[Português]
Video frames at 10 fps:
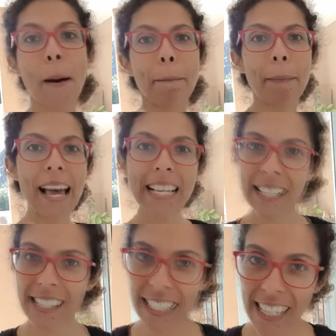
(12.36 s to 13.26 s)

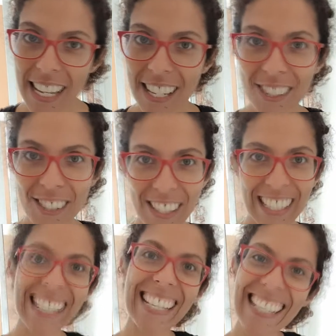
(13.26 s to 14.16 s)
Mas
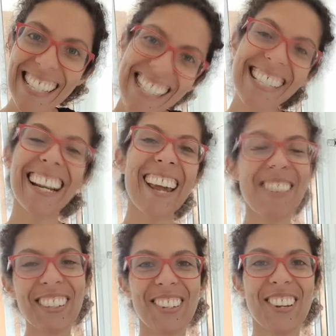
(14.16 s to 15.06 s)
antes, se
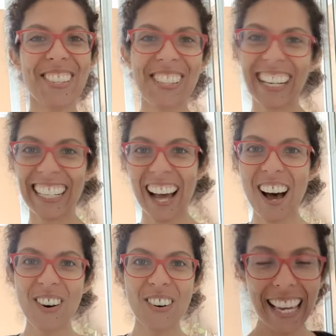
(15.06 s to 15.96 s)
inscreva no nosso
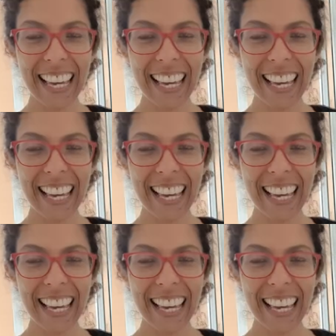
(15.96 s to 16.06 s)
canal.